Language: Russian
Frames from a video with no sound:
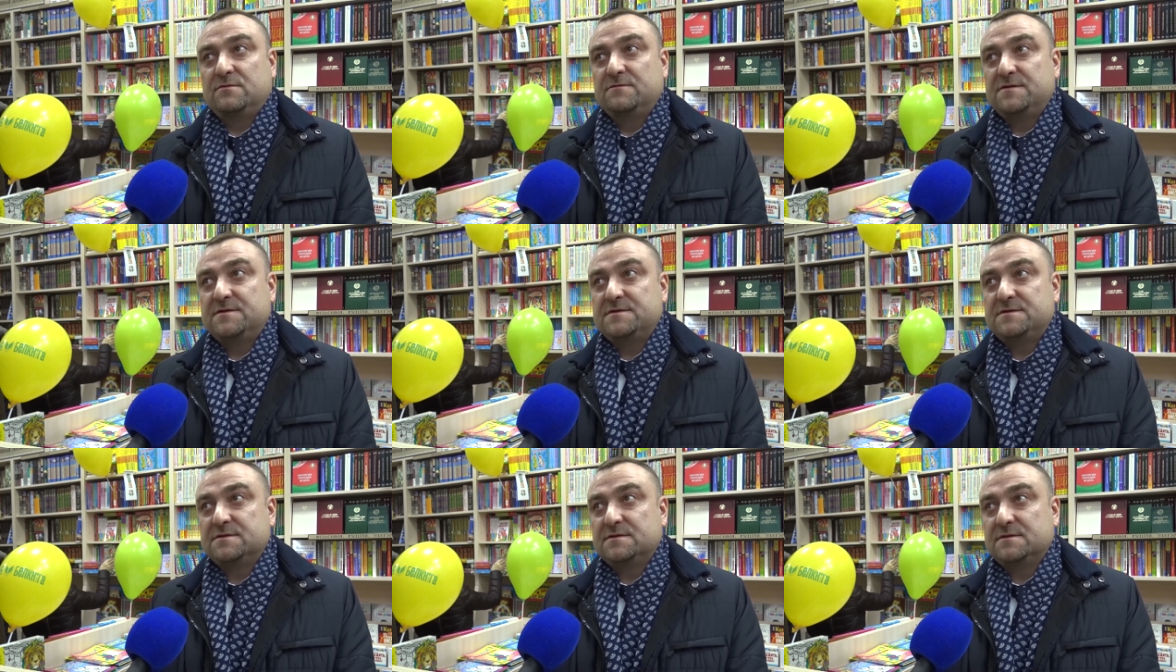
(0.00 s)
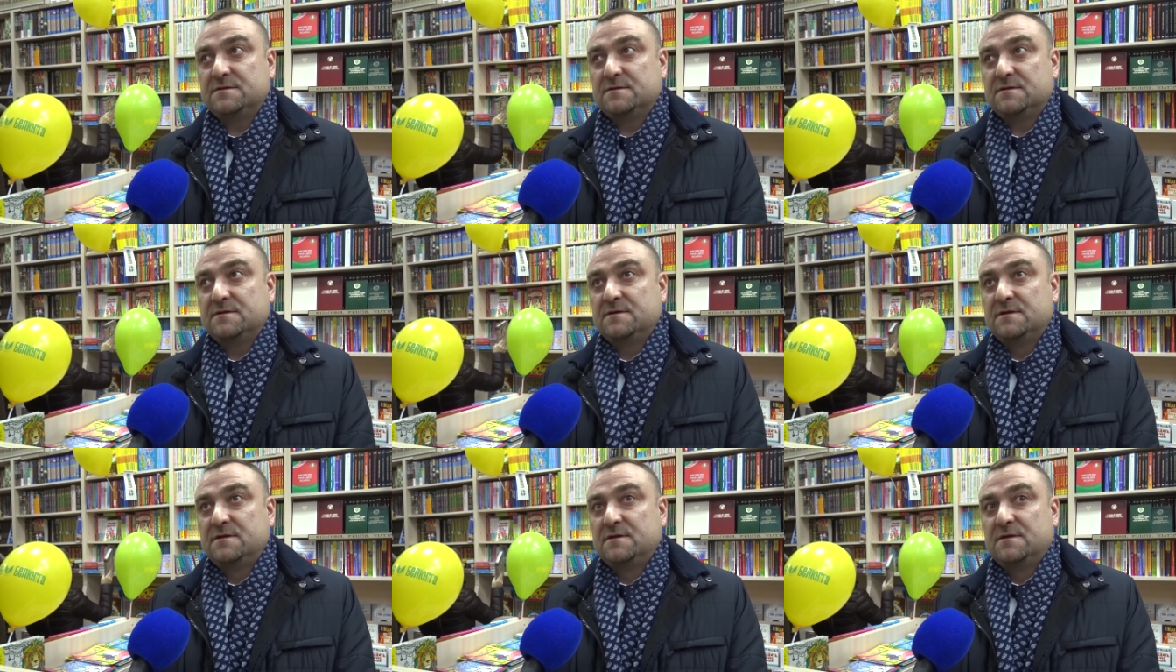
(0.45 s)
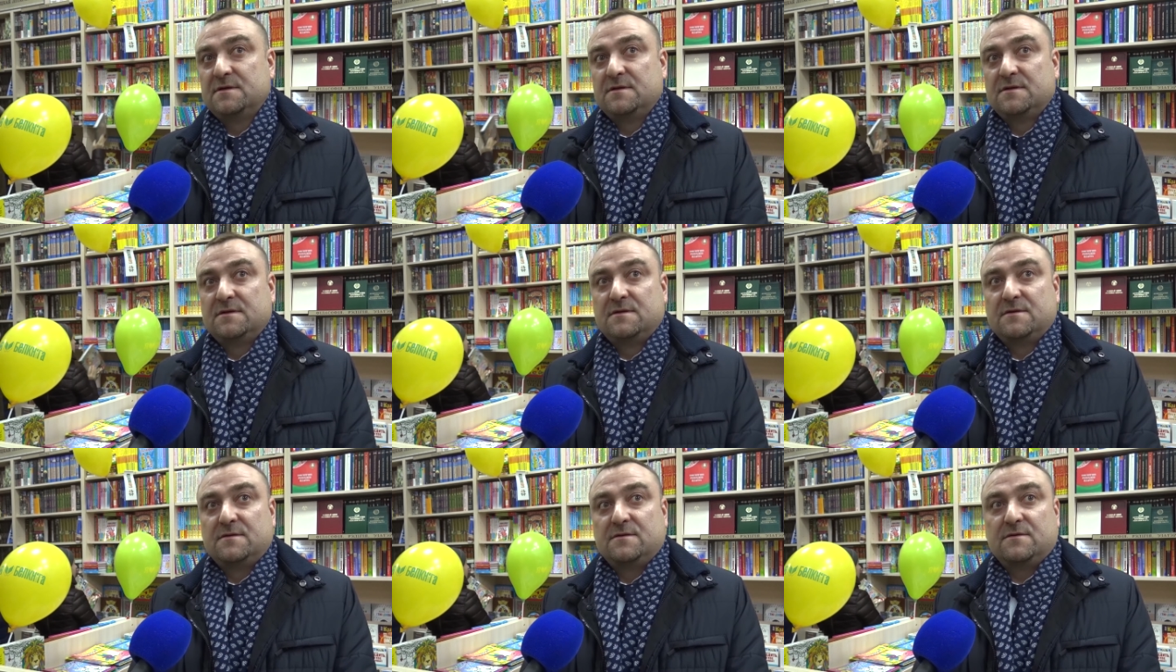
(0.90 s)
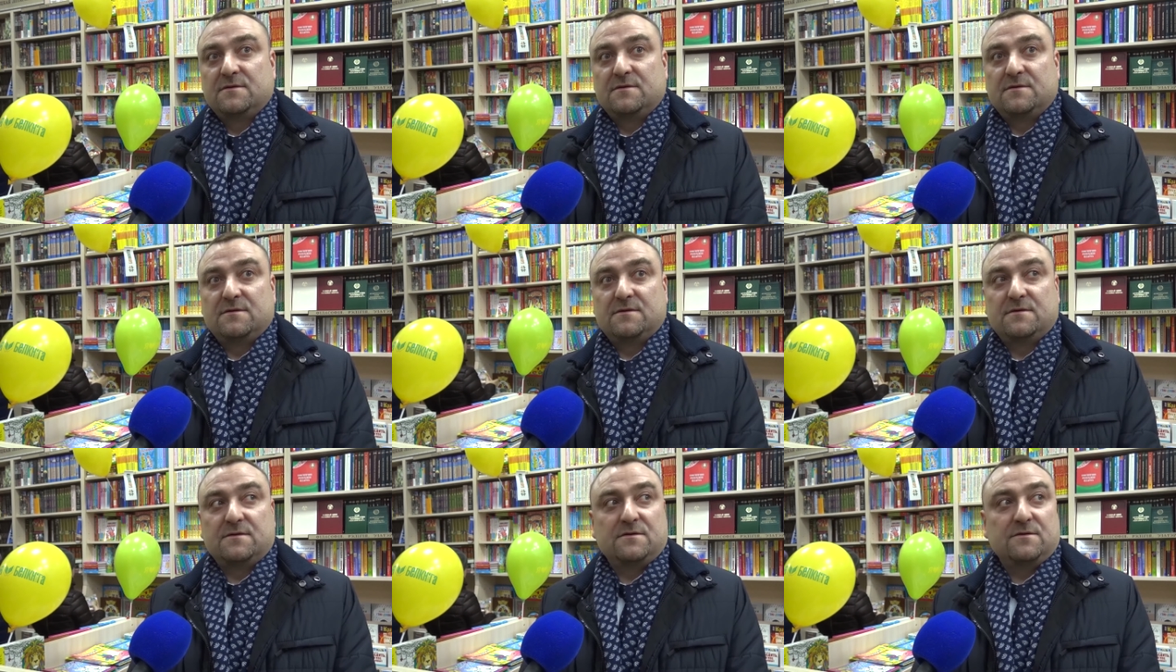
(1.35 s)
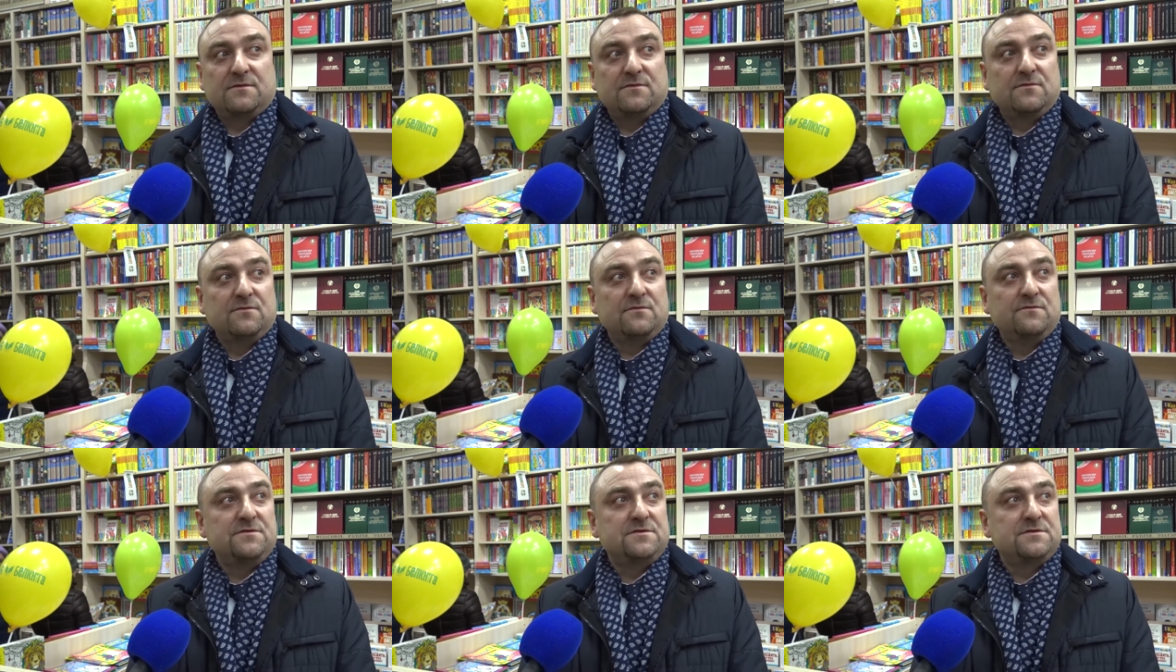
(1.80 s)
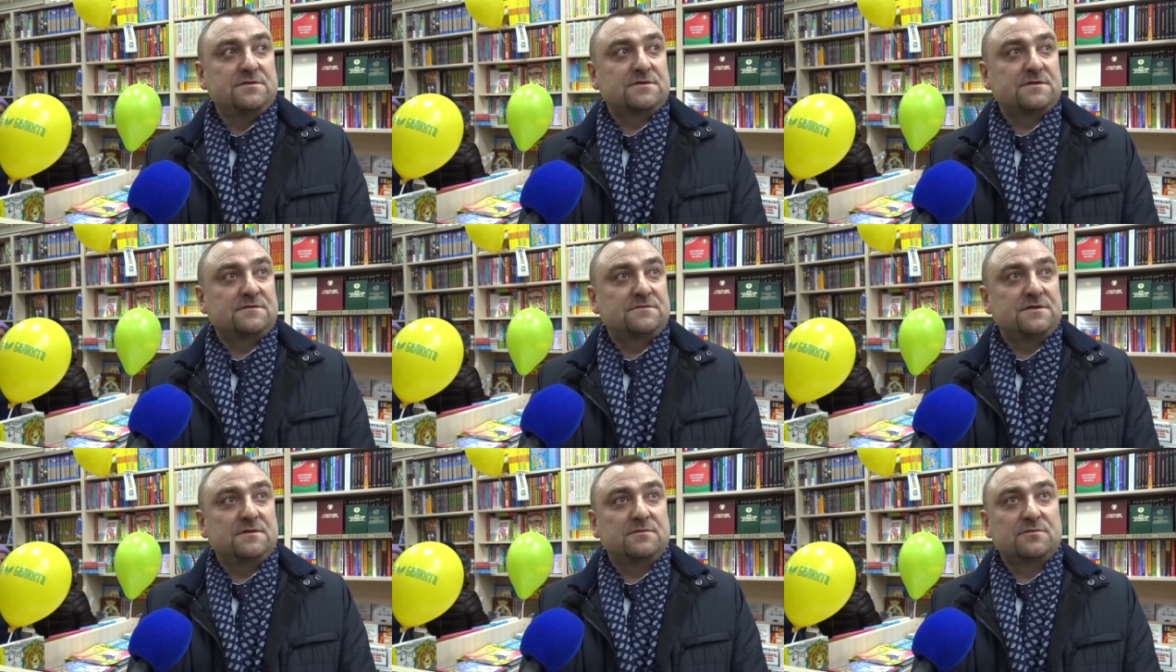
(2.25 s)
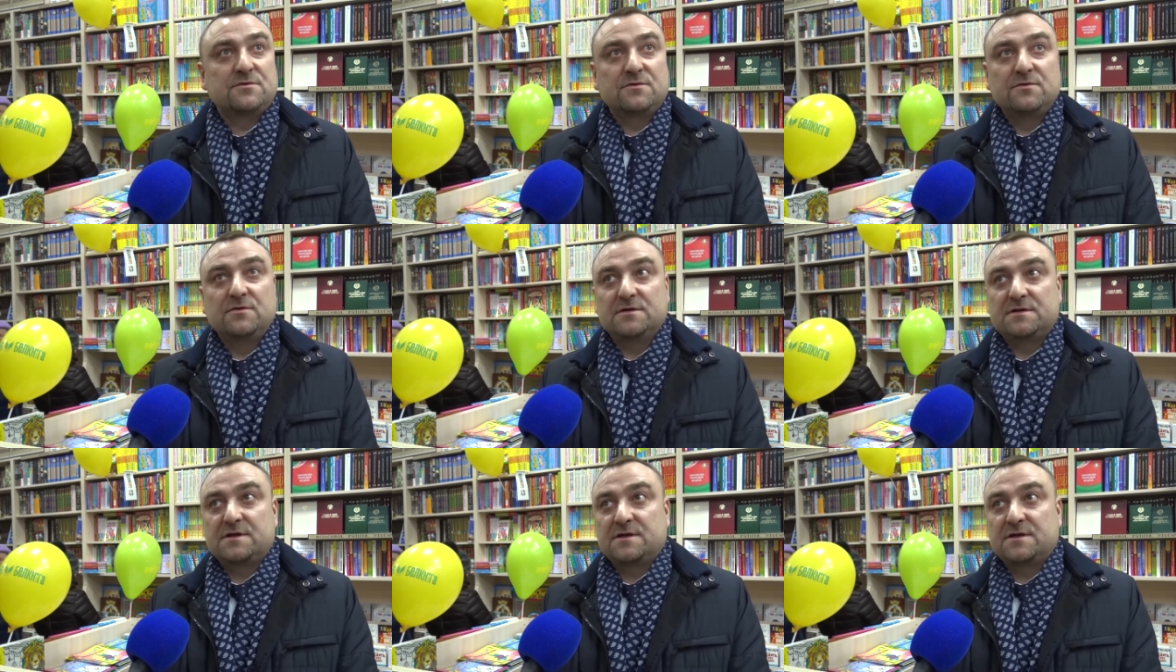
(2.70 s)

увидел? Э, ну, увидел совсем другой